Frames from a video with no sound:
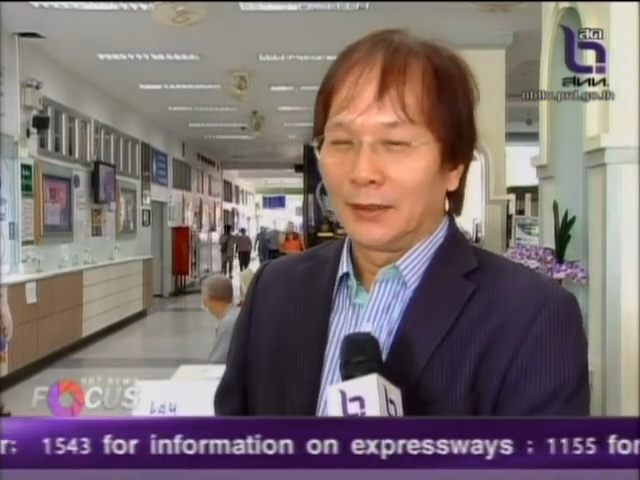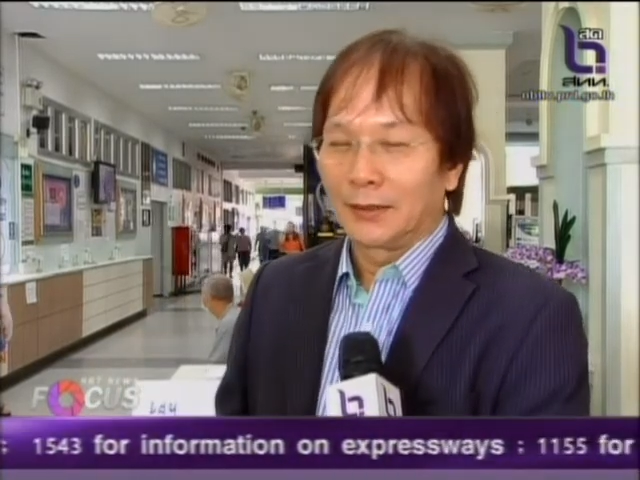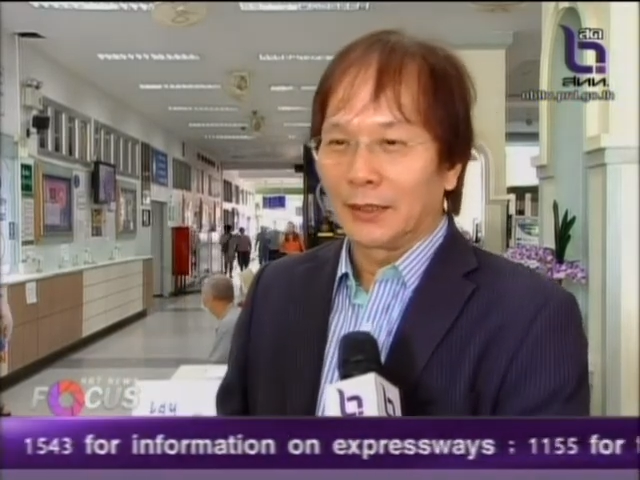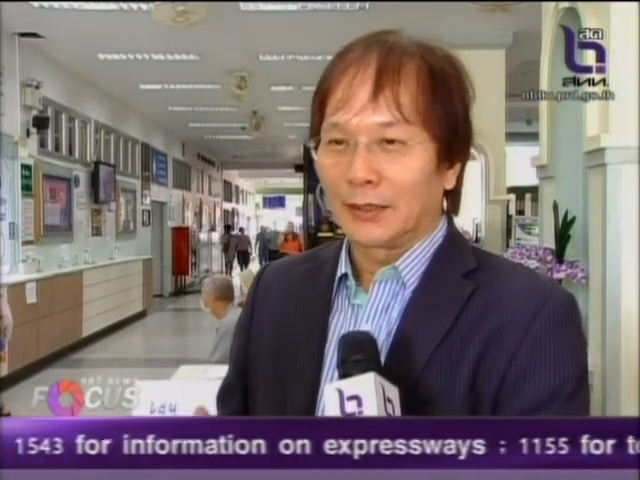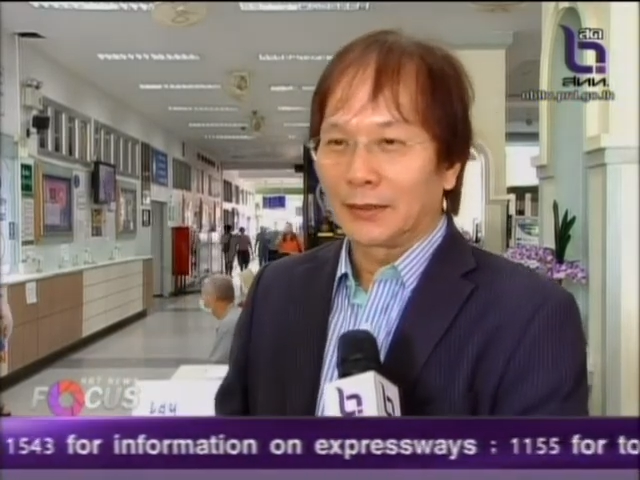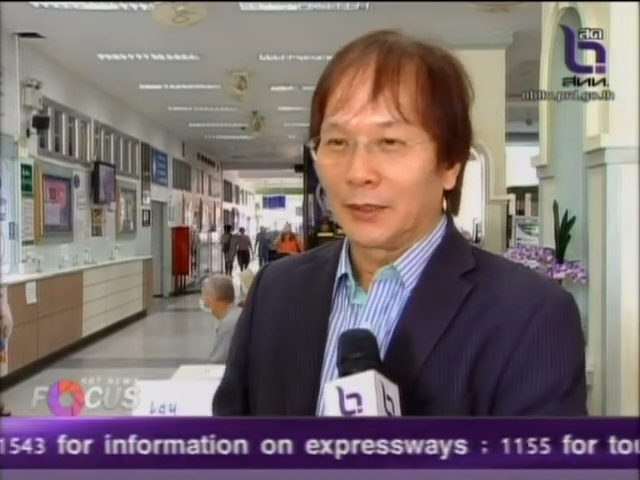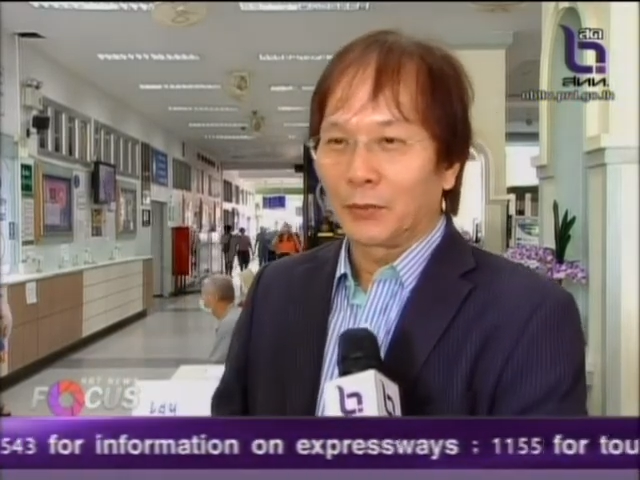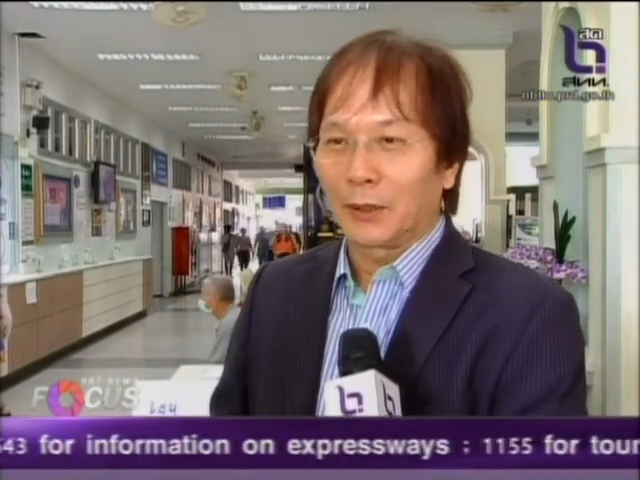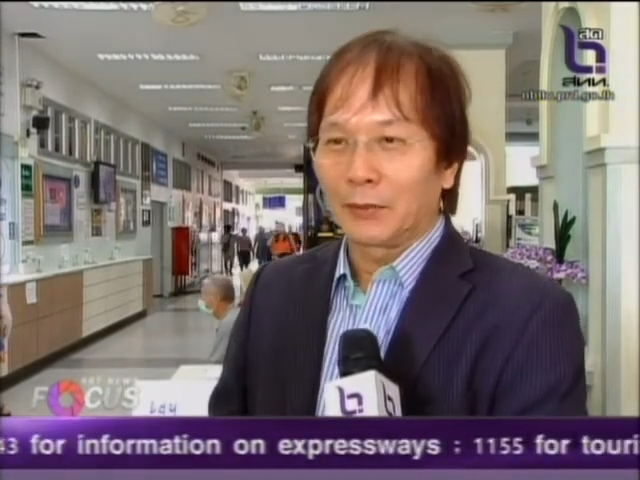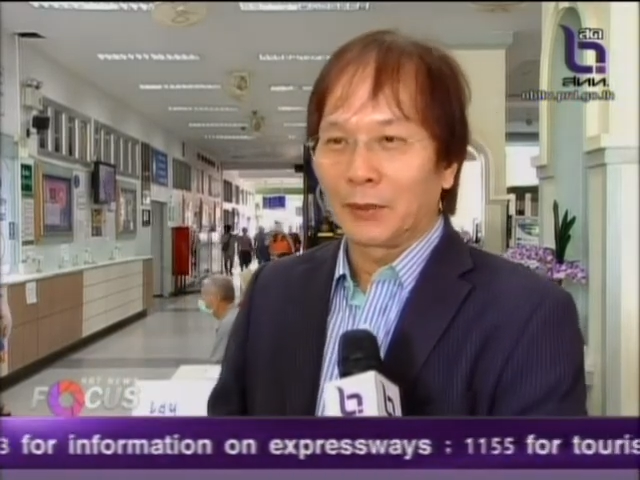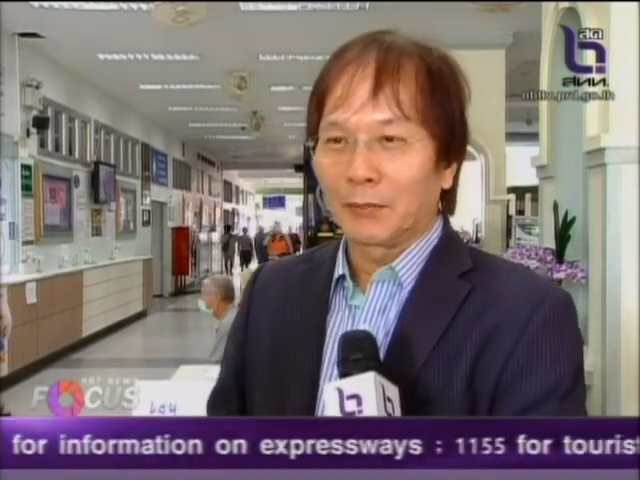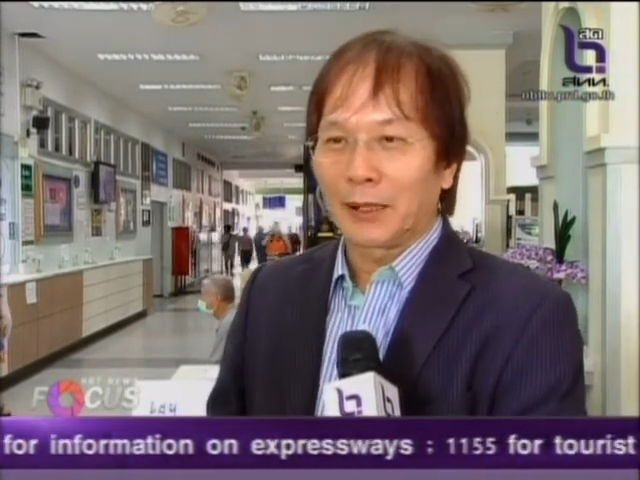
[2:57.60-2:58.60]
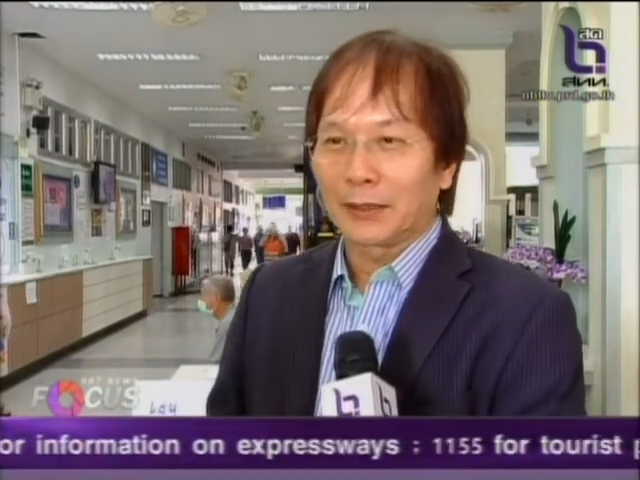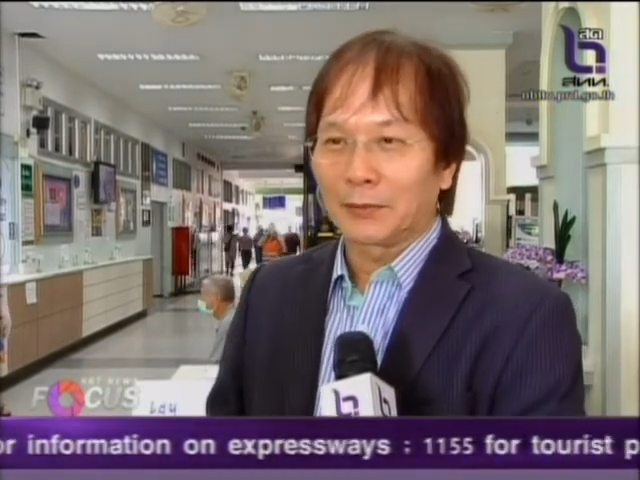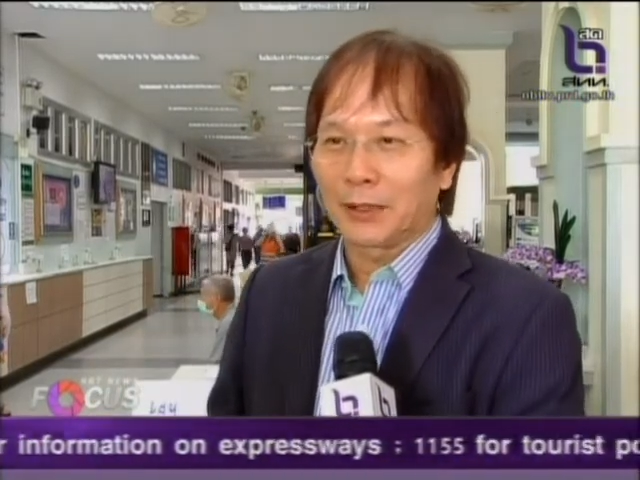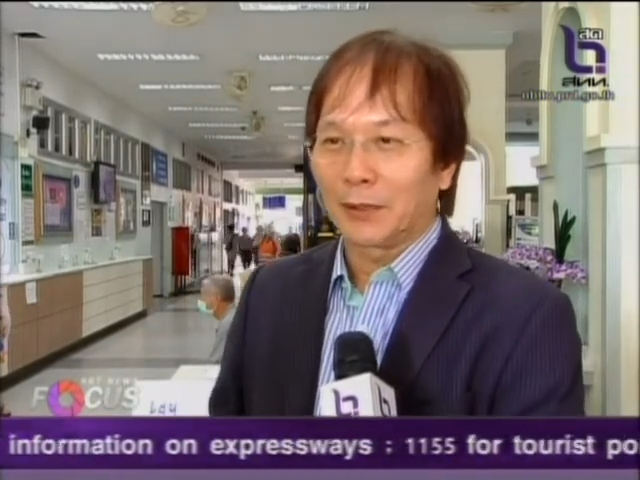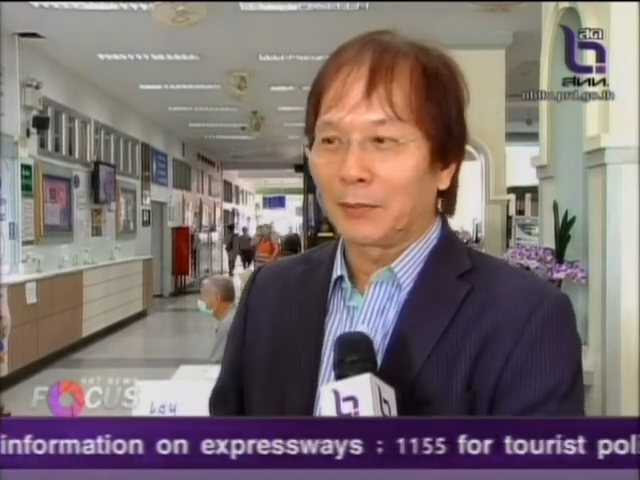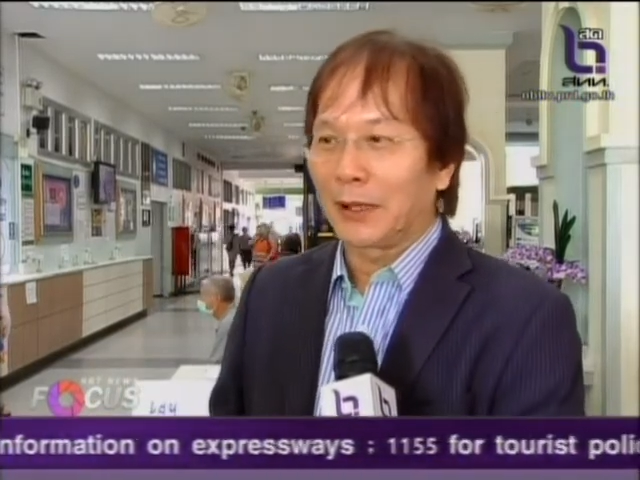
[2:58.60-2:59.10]
ถ้าเจอควันมากๆสัง
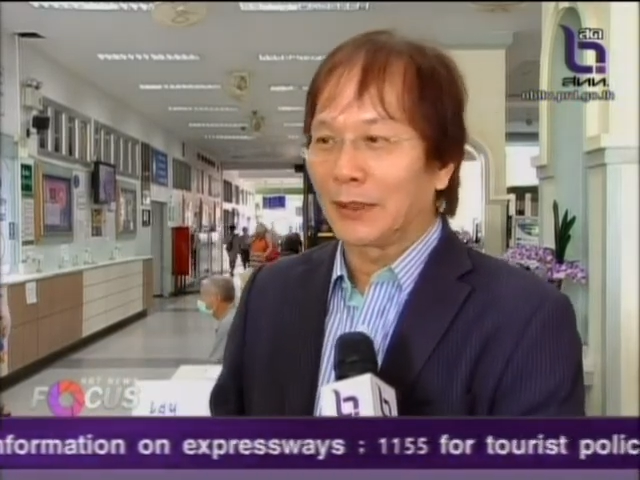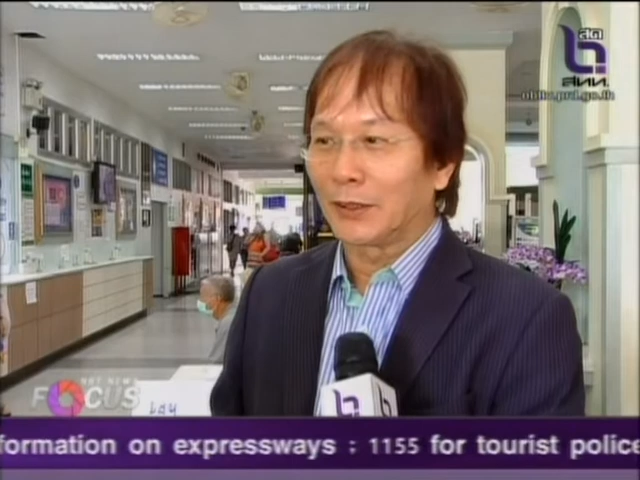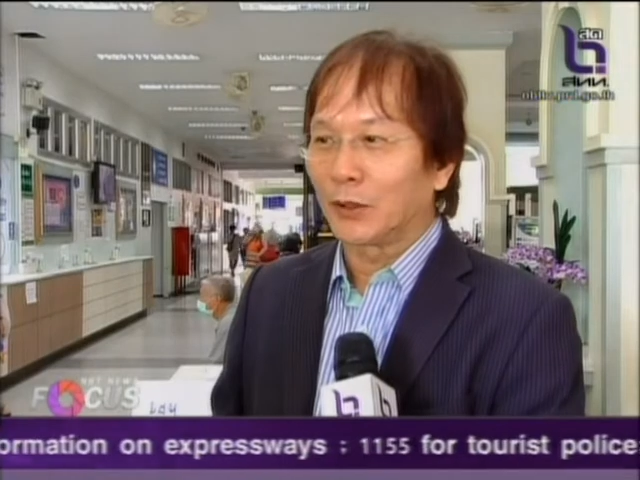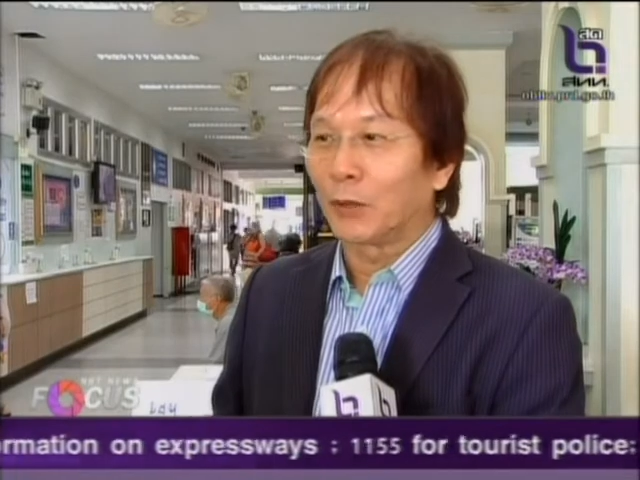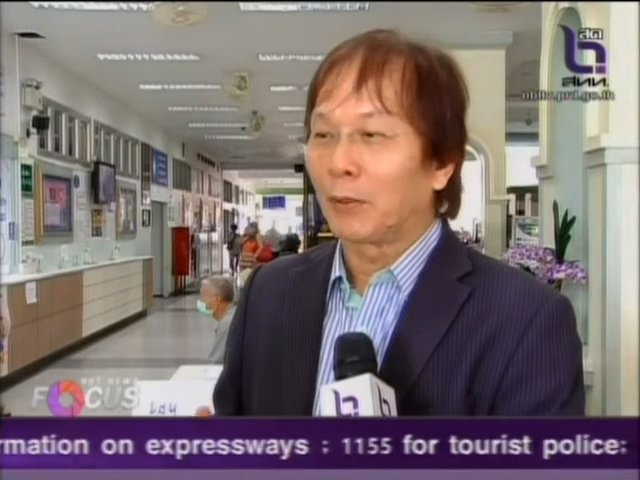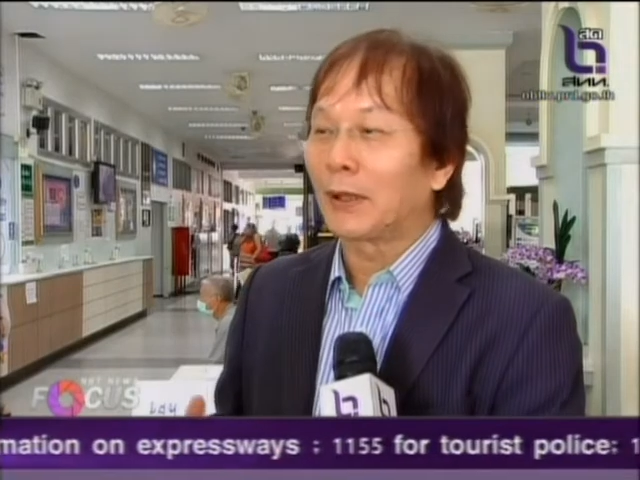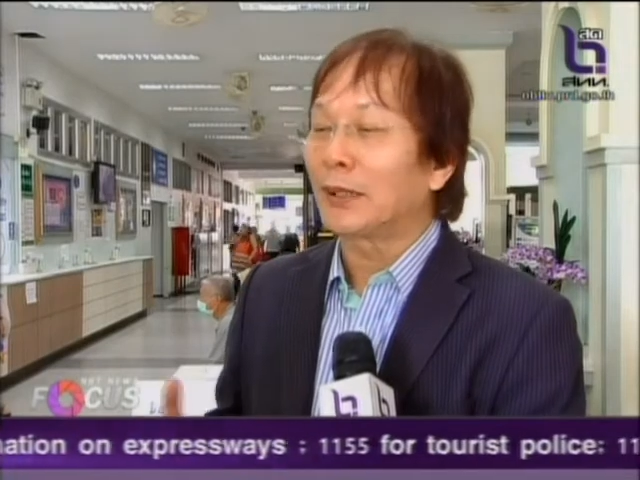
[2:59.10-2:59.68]
กามาอาจจะต้อง